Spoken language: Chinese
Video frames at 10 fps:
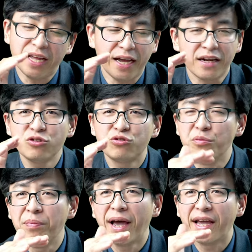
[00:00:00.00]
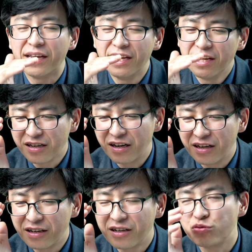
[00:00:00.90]
哪个学派这
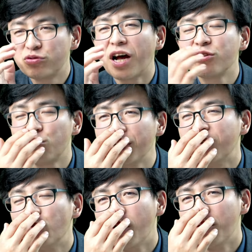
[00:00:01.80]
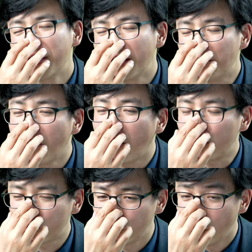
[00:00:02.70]
个主张对，我们也不好
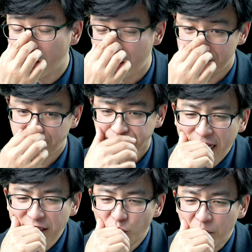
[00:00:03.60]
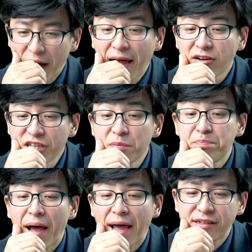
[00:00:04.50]
说哈。但是我们按照一
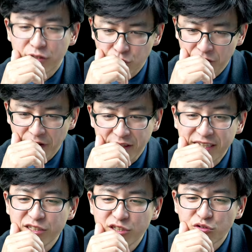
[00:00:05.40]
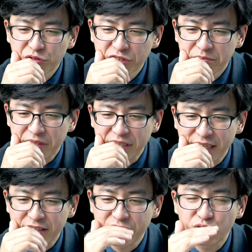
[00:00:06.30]
般的说法，“人之初，性本
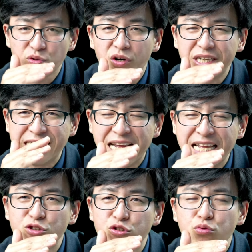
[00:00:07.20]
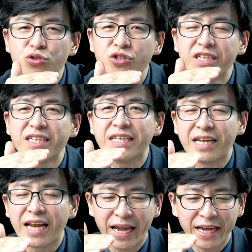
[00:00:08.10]
善”是说人出生以
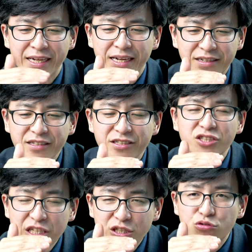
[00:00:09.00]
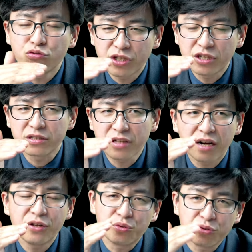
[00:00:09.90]
来，人一出生，当
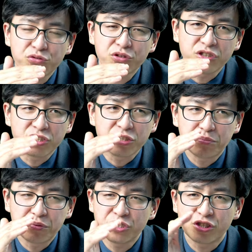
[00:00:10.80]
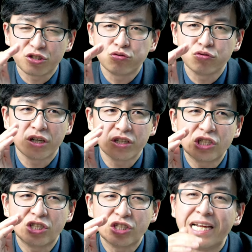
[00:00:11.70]
然有的学者是不是指出生，
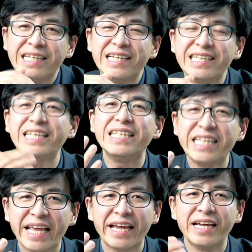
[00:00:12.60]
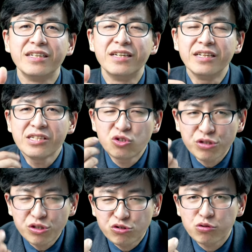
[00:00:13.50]
是指人的意念，人
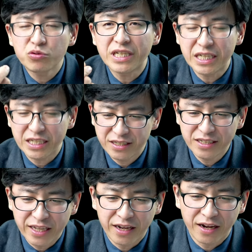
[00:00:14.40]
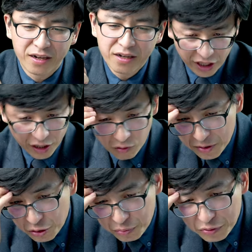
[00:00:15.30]
最初的那个意念哈，这个我
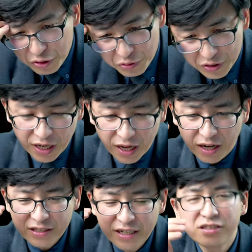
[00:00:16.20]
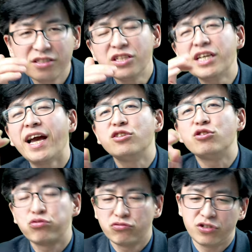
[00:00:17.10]
们就不纠结了哈。人一开始
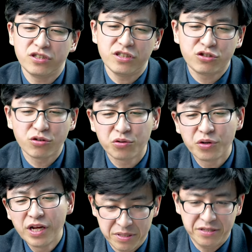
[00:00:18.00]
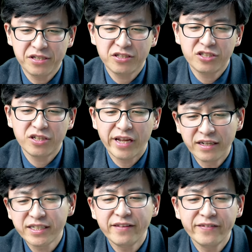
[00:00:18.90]
出生的时候，本性是
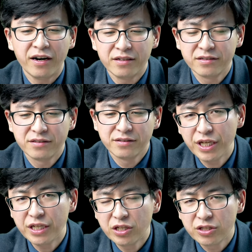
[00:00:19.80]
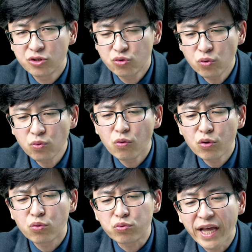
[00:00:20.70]
良善的。所以中
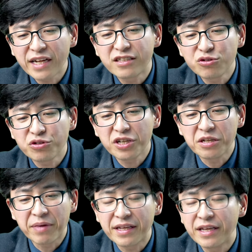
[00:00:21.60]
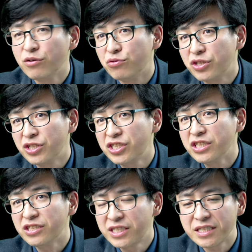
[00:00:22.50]
国古代哲学里面也有这个
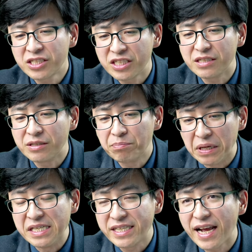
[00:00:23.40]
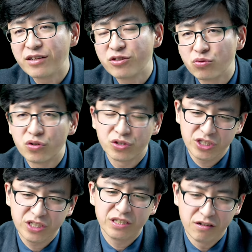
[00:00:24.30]
性善性本善说、
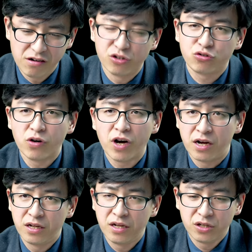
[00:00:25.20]
性恶说哈。